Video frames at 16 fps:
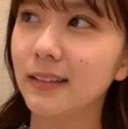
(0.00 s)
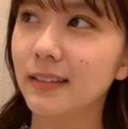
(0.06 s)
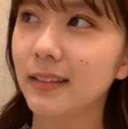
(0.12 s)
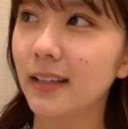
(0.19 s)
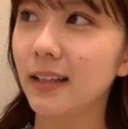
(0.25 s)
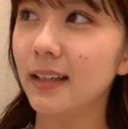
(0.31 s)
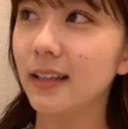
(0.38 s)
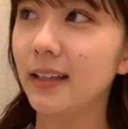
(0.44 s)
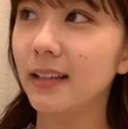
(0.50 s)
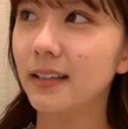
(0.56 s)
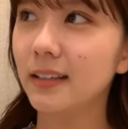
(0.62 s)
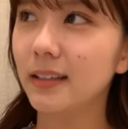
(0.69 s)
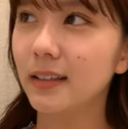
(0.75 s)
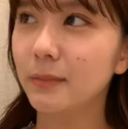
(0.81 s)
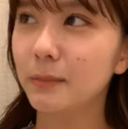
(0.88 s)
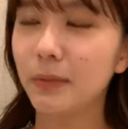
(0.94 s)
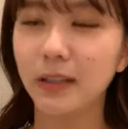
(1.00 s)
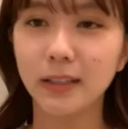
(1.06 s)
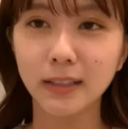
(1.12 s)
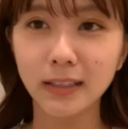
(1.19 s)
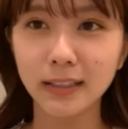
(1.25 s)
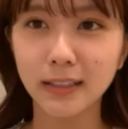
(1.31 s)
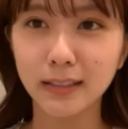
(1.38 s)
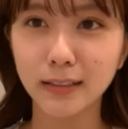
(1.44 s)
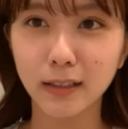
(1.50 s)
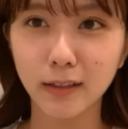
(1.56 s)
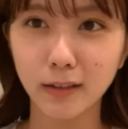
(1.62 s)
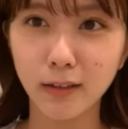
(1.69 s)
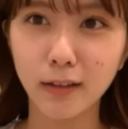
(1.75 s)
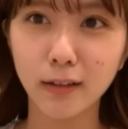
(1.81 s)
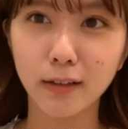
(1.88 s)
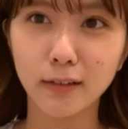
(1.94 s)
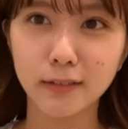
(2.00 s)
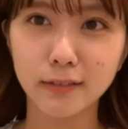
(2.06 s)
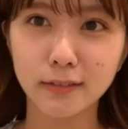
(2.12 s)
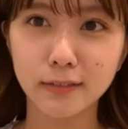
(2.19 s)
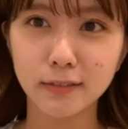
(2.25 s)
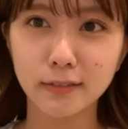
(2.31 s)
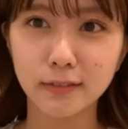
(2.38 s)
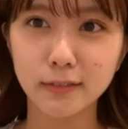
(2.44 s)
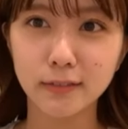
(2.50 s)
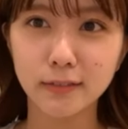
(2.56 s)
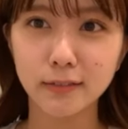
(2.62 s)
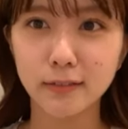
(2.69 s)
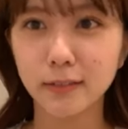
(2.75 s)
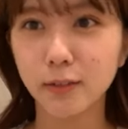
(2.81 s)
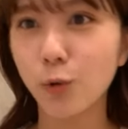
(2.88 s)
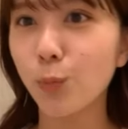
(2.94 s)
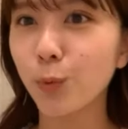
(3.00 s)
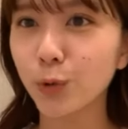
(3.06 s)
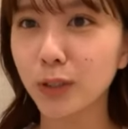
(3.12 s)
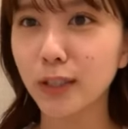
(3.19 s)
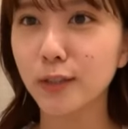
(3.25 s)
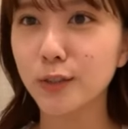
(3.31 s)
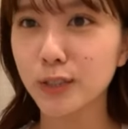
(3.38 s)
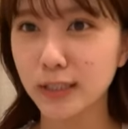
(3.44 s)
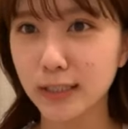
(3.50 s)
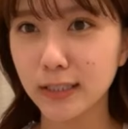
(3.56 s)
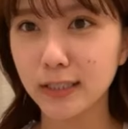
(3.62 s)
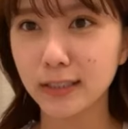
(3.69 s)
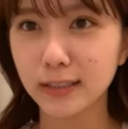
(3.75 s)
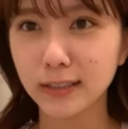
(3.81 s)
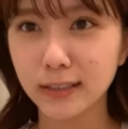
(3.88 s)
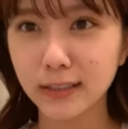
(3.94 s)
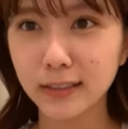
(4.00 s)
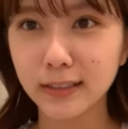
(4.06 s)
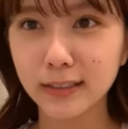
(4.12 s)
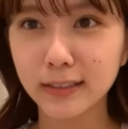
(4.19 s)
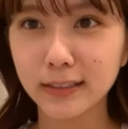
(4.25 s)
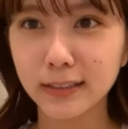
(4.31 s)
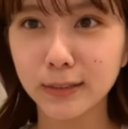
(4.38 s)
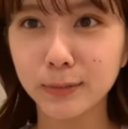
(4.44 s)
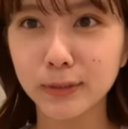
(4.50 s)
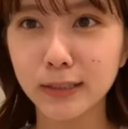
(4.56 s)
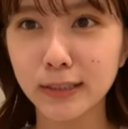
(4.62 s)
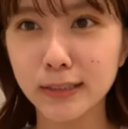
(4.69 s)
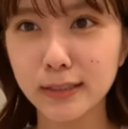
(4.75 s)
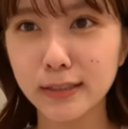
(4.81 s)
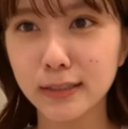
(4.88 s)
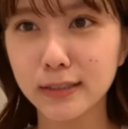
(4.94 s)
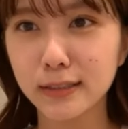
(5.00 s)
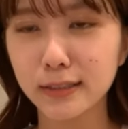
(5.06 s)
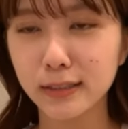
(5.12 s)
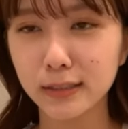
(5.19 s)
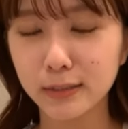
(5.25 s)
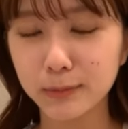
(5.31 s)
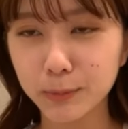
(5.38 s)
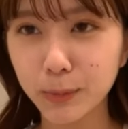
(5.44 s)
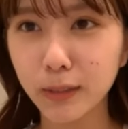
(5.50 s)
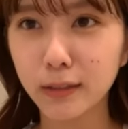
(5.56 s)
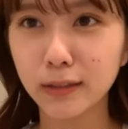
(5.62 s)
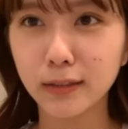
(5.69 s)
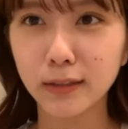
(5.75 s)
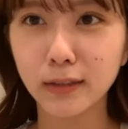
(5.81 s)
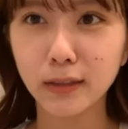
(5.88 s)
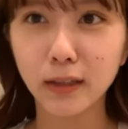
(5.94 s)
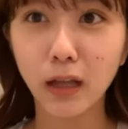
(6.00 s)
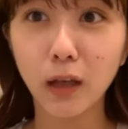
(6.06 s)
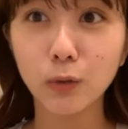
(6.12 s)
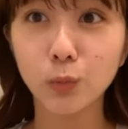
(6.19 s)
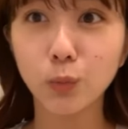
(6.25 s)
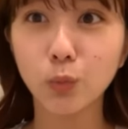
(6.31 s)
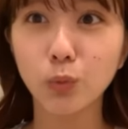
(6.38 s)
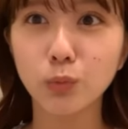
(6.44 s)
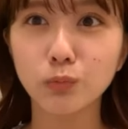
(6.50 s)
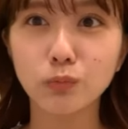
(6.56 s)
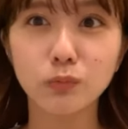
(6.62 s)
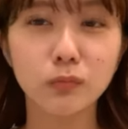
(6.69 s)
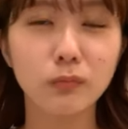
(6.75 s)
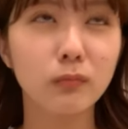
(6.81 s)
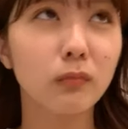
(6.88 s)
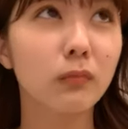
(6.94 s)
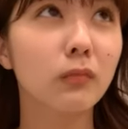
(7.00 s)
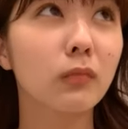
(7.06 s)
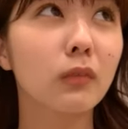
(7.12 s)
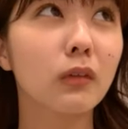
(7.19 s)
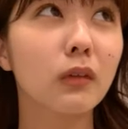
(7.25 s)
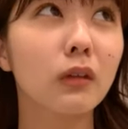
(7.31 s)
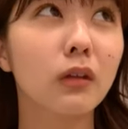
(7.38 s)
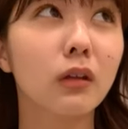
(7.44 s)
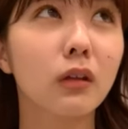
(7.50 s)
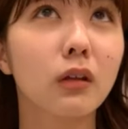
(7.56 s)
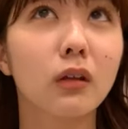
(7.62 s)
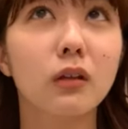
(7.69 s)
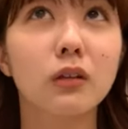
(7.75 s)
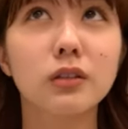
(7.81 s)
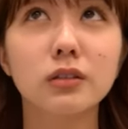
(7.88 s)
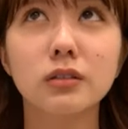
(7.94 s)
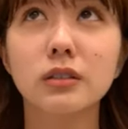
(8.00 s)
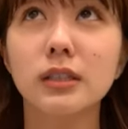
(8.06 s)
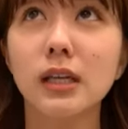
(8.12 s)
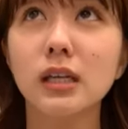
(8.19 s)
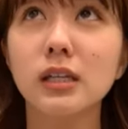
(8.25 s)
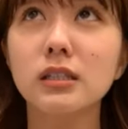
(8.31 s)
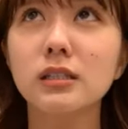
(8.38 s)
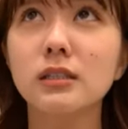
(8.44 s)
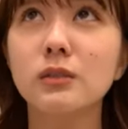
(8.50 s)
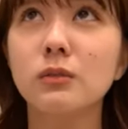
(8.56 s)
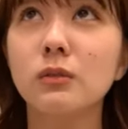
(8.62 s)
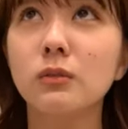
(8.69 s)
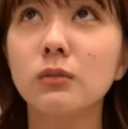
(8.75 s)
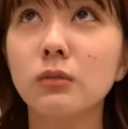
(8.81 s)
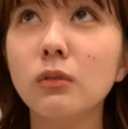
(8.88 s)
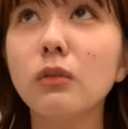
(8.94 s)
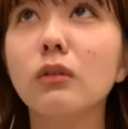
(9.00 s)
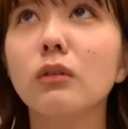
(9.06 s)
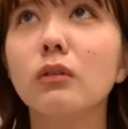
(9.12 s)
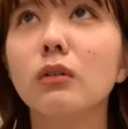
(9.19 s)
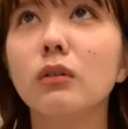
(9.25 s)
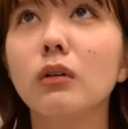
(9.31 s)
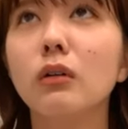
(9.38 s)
で、まあ、アリーナだからこもってるしで私たちはあのステージ上の